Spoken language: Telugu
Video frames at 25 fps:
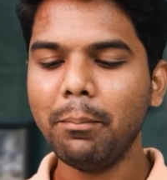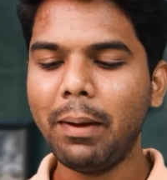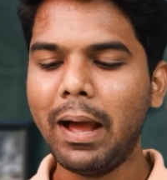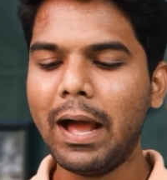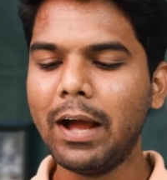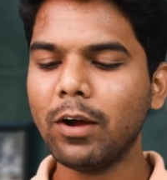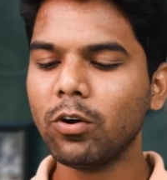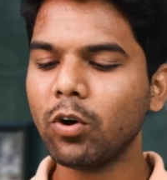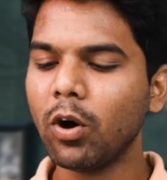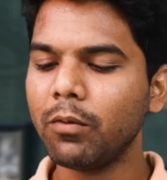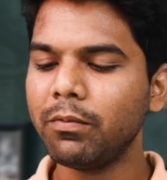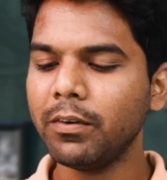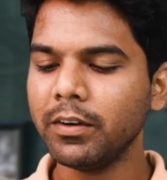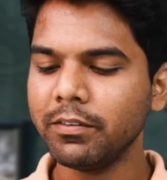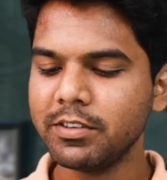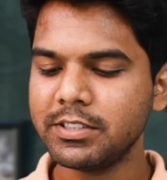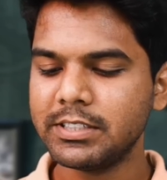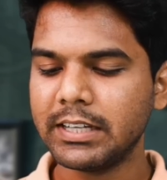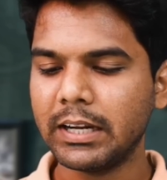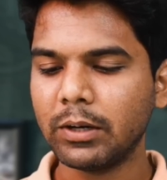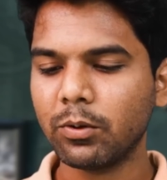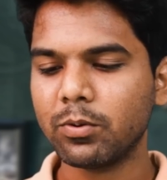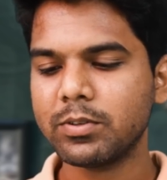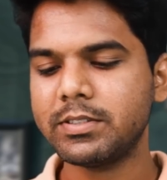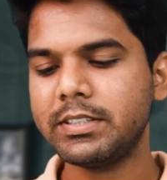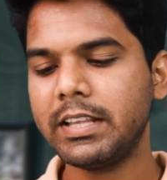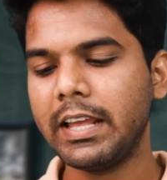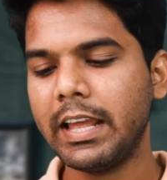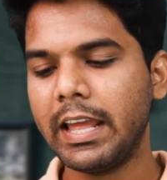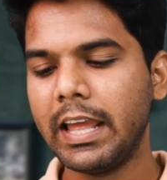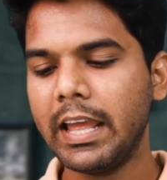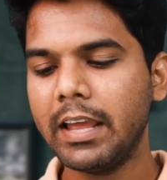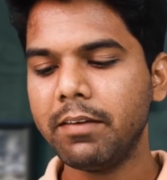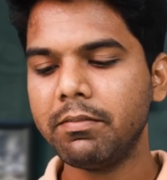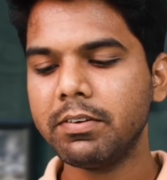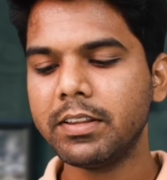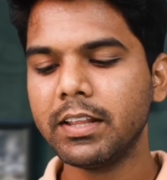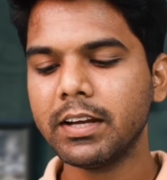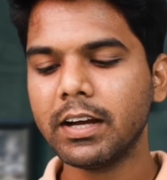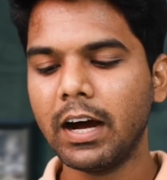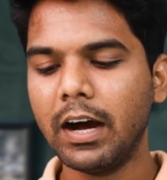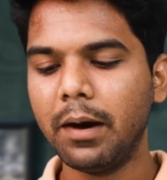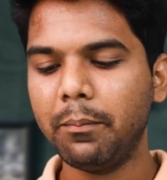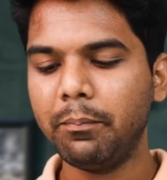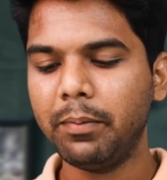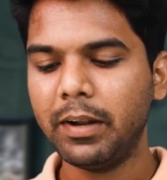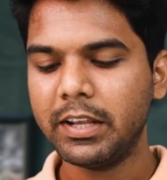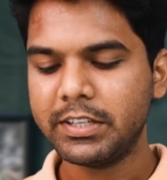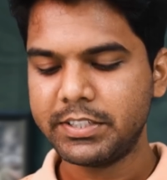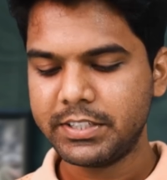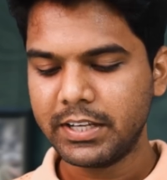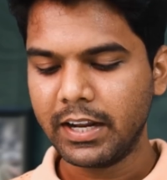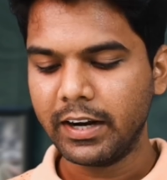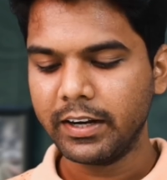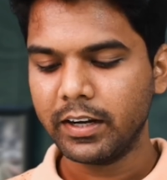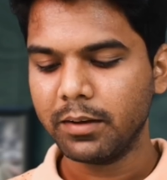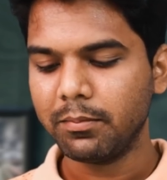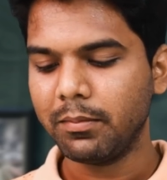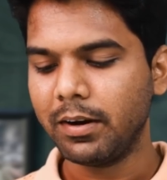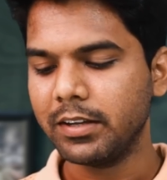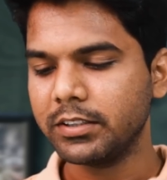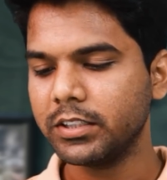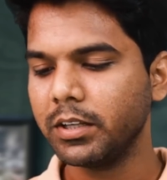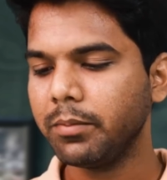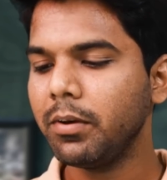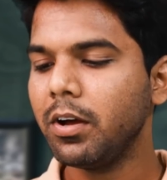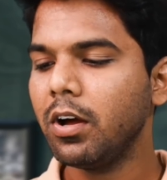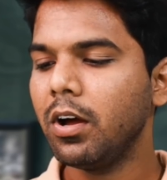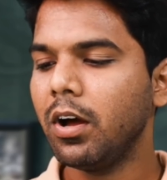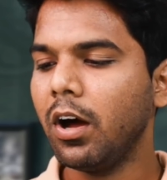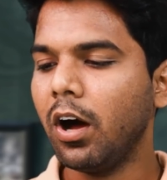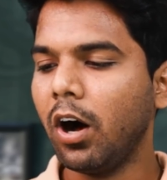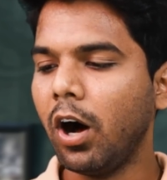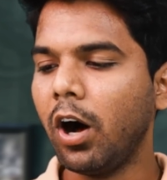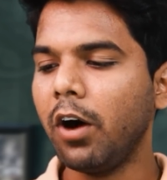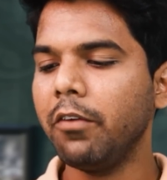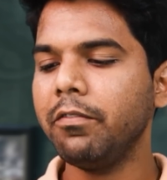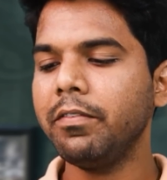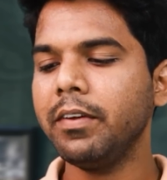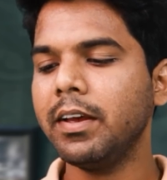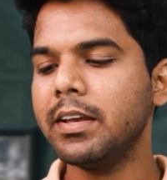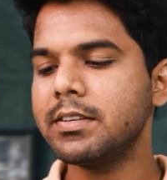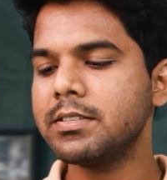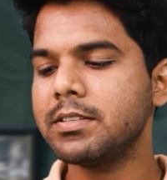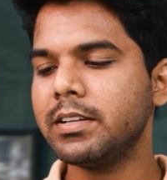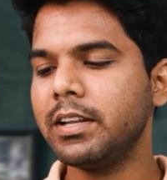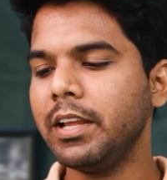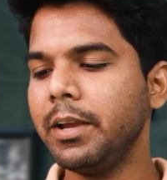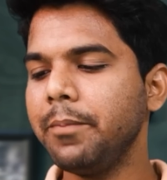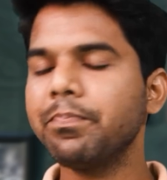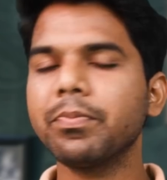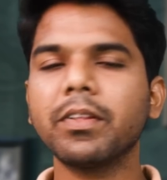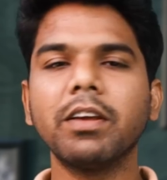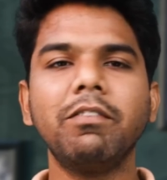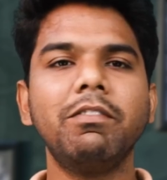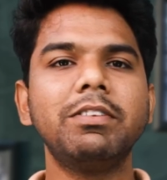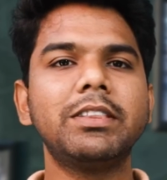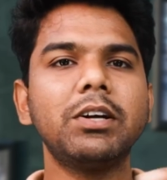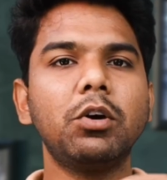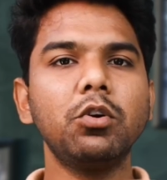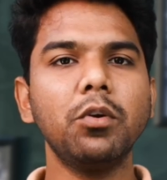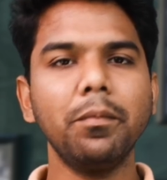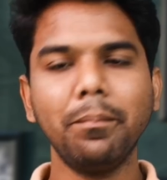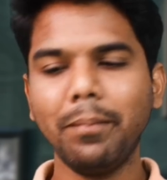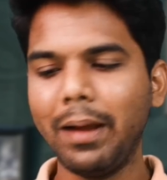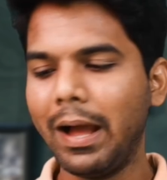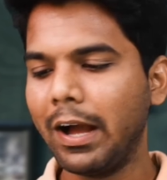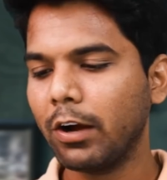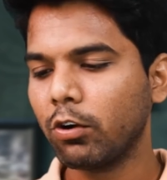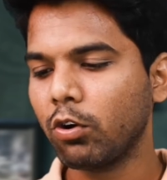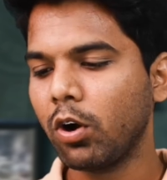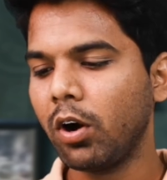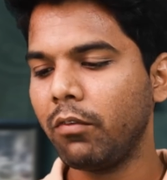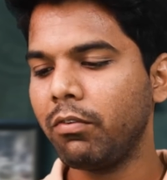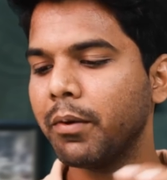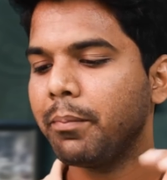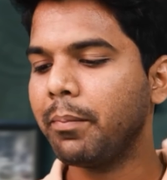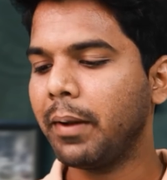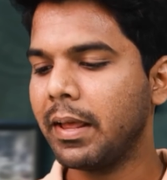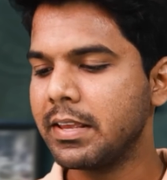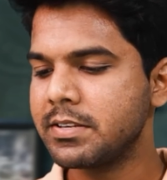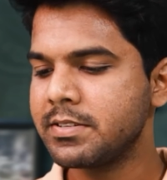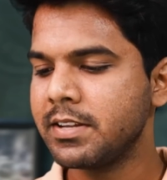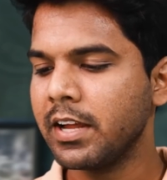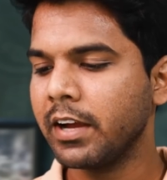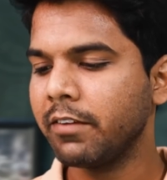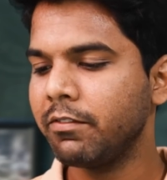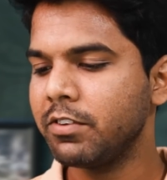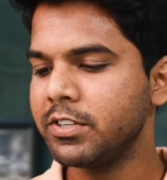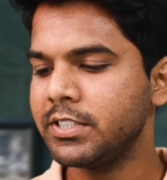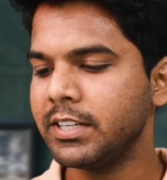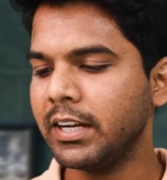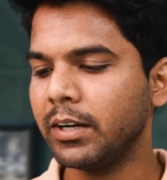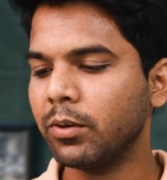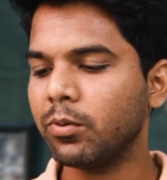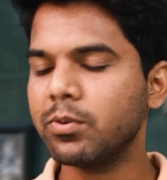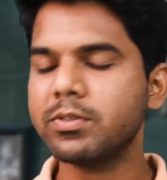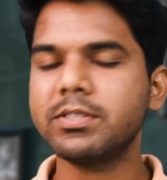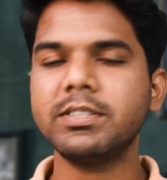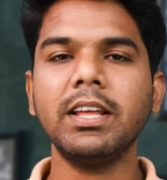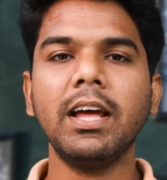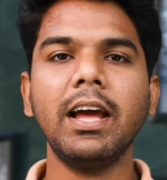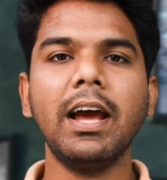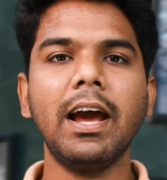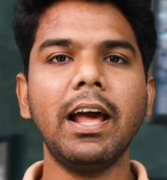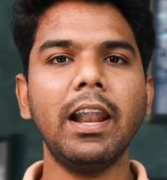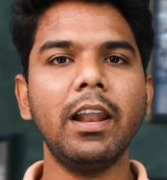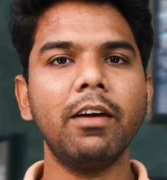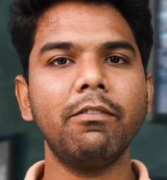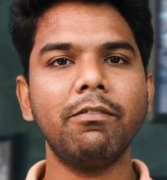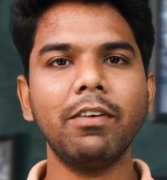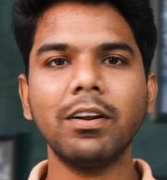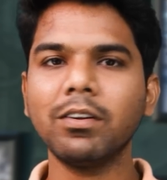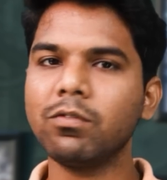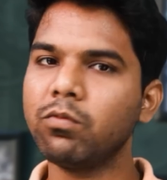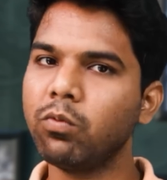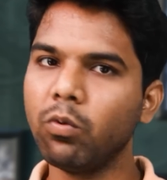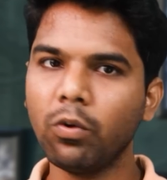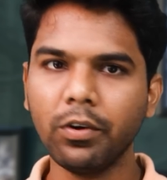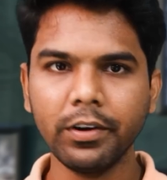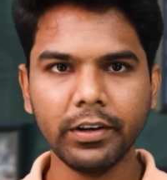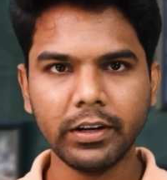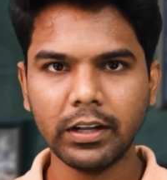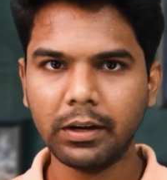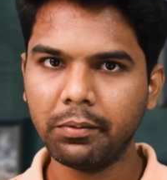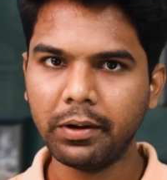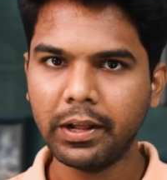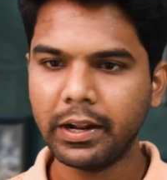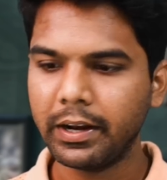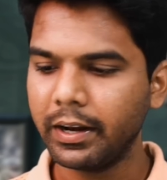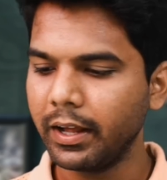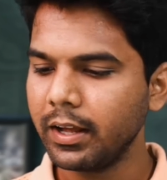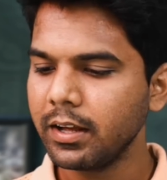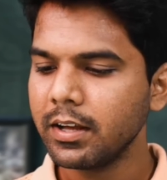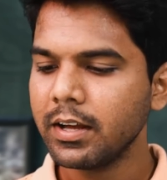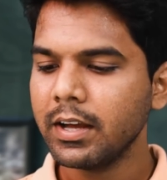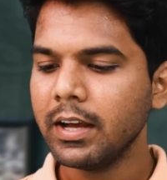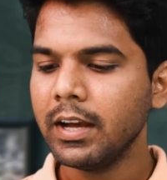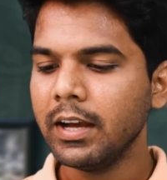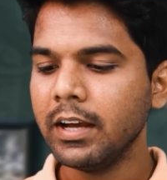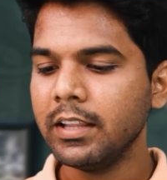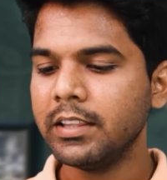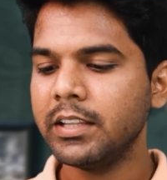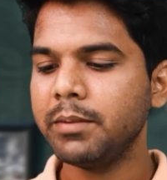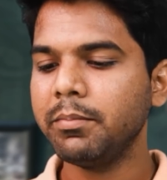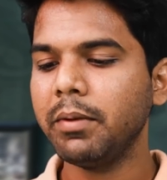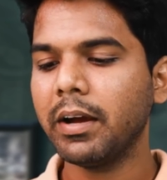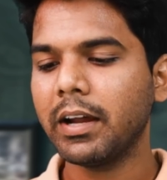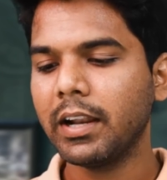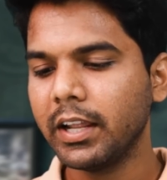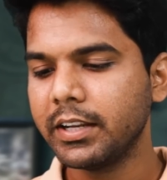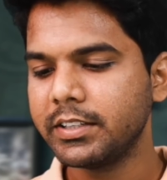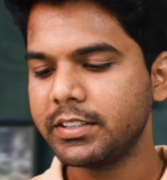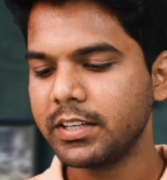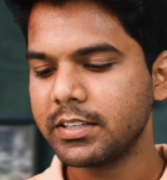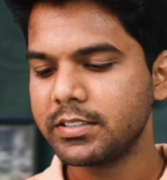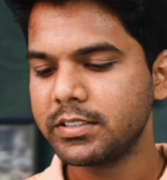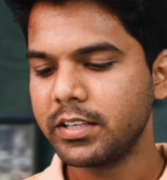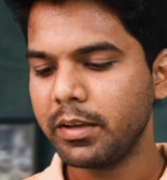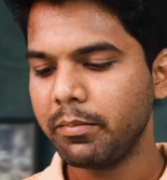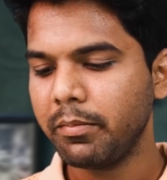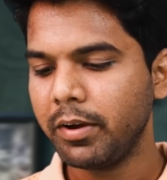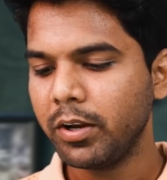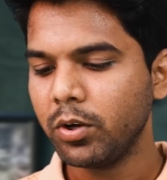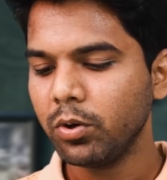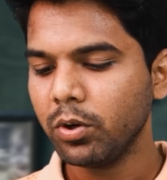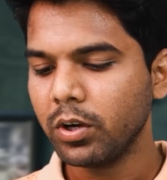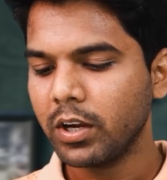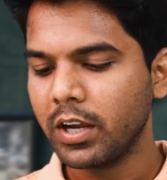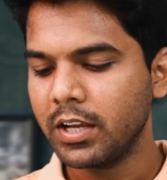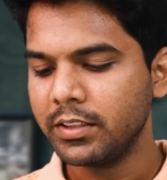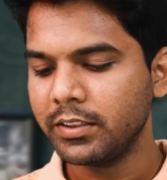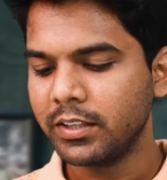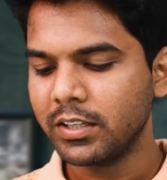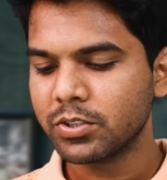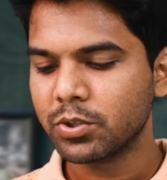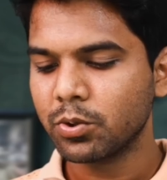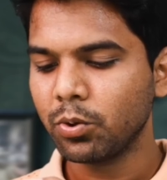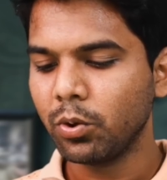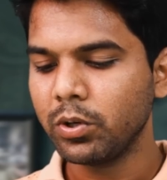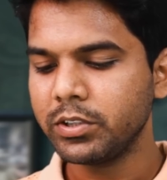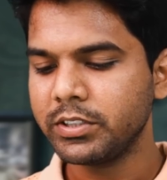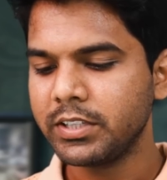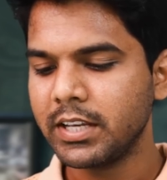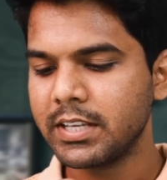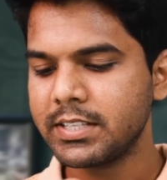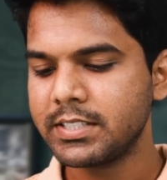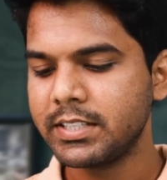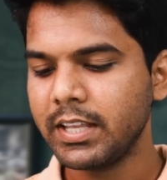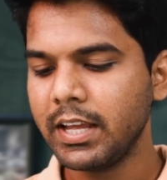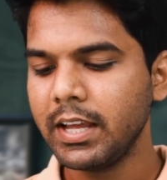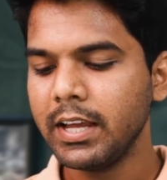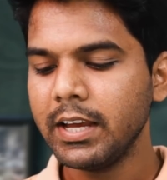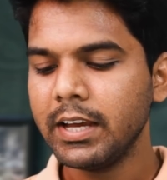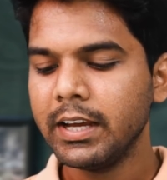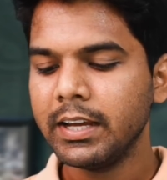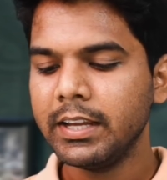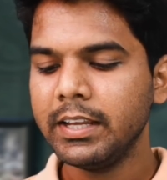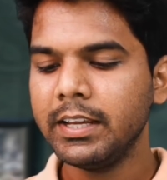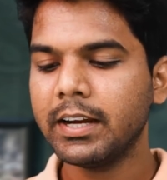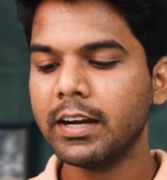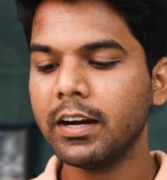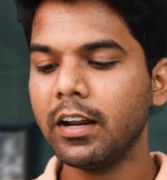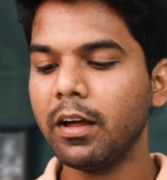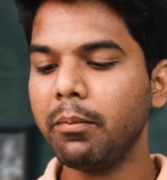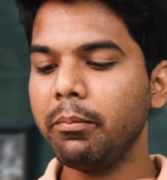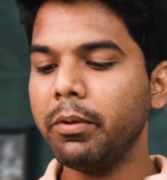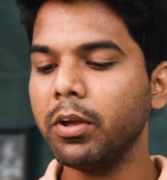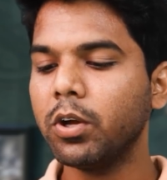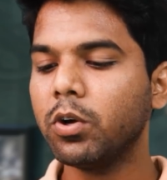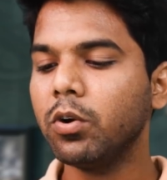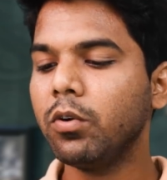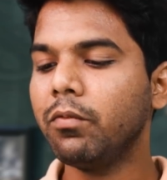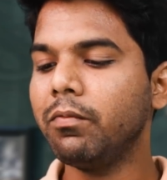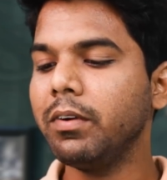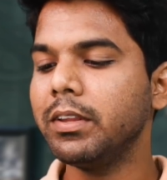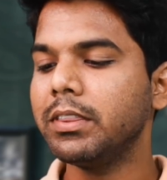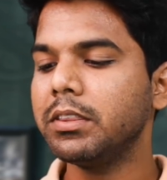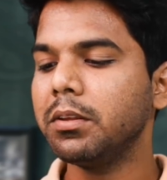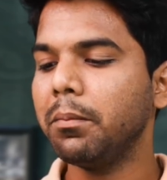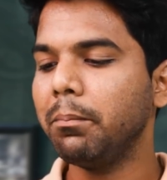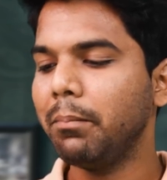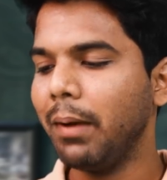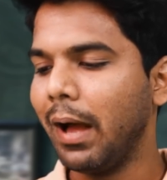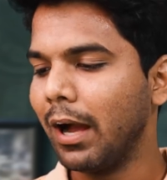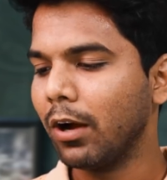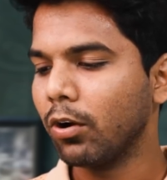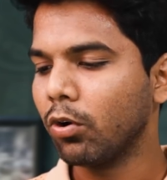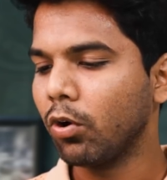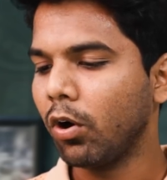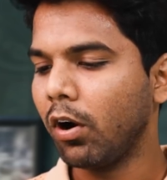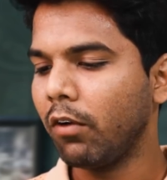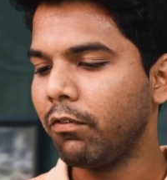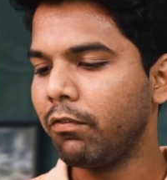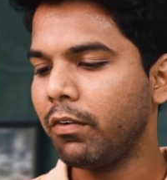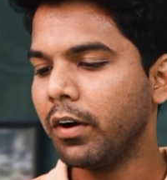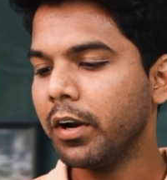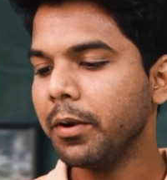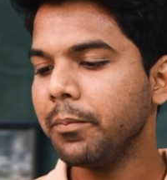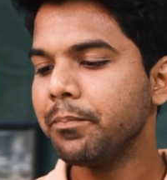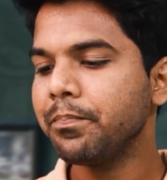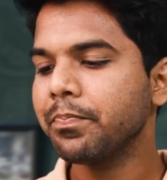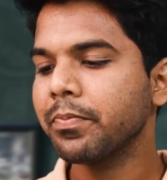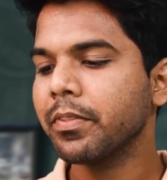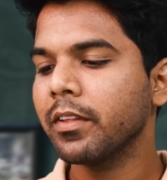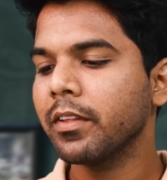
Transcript: బ్యాంక్ ఆఫర్ విషయానికి వస్తే ఏ విధంగా అప్లై చేయాలంటే మాత్రం ఆబ్వియస్లీ వితౌట్ బ్యాంక్ ఆఫర్ ప్రైస్ ట్యాగ్ విషయానికి వస్తే ఎలెవెన్ ఫోర్ డబల్ అయినా దీని మీద క్లిక్ చేస్తే మీరు కింద స్కోల్ చేస్తే ఇక్కడ మీకు విత్ బ్యాంక్ ఆఫర్